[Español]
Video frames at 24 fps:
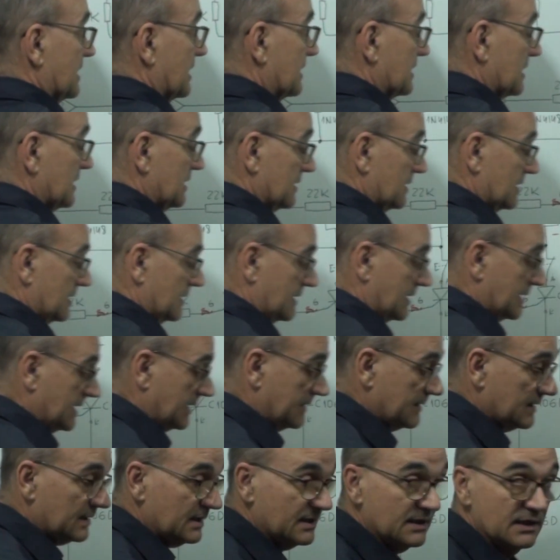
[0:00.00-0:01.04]
carga
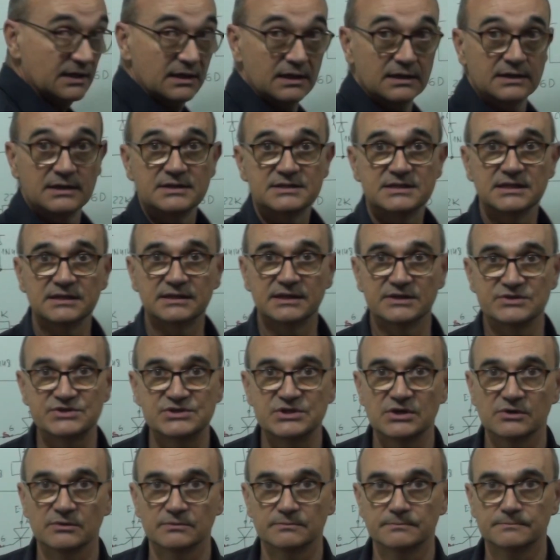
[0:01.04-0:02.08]
queda sin
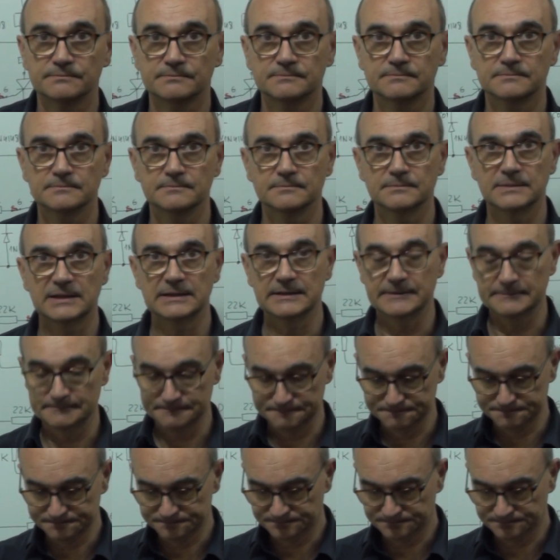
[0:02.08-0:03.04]
tensión, ¿vale?